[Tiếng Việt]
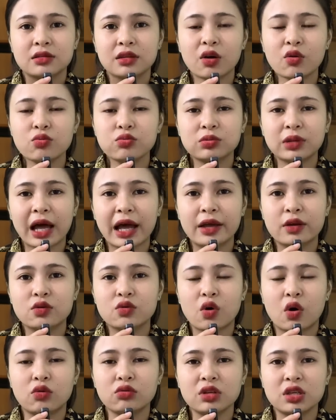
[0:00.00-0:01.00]
Tóc tai
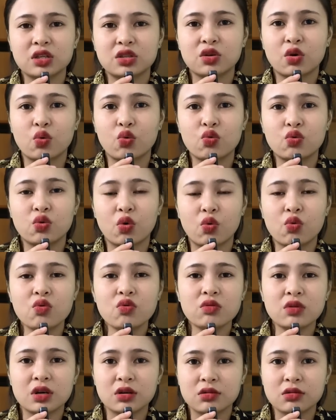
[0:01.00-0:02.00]
của cổ thì sụ
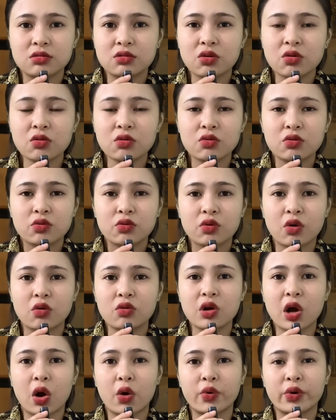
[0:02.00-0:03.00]
rủ rượi xuống,
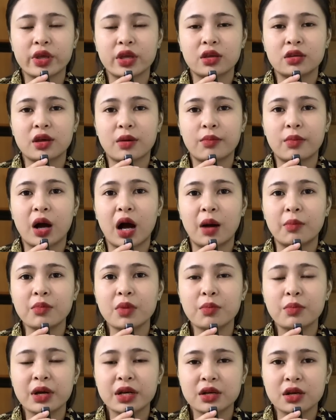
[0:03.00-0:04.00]
cổ ngồi chầm
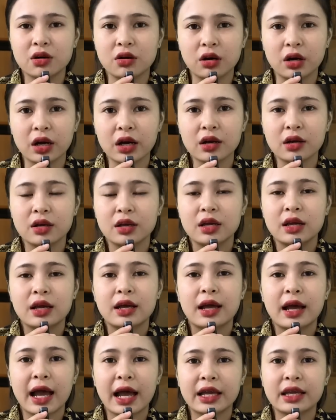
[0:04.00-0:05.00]
hổm ở bên đường á,
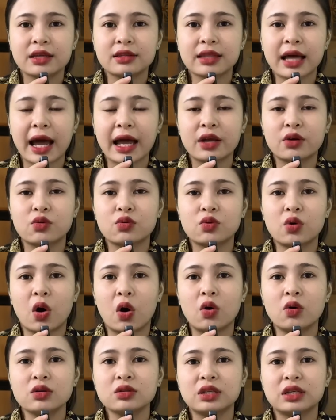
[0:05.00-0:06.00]
hai cái tay của
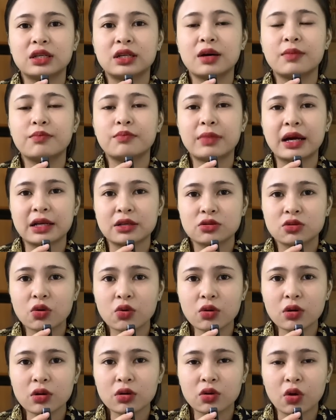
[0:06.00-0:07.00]
cổ thì khum mặt
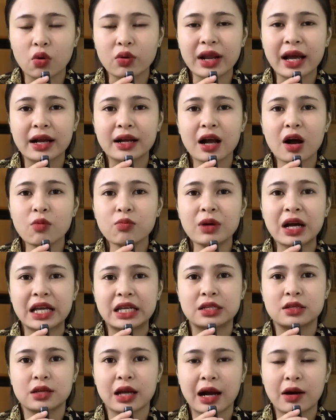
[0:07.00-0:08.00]
xuống, cổ đang khóc
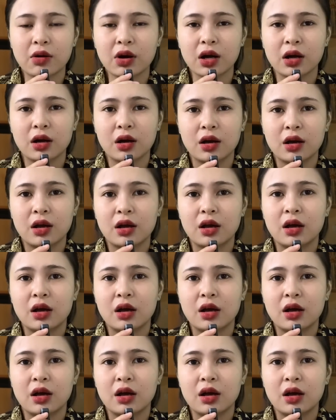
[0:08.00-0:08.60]
hay sao á.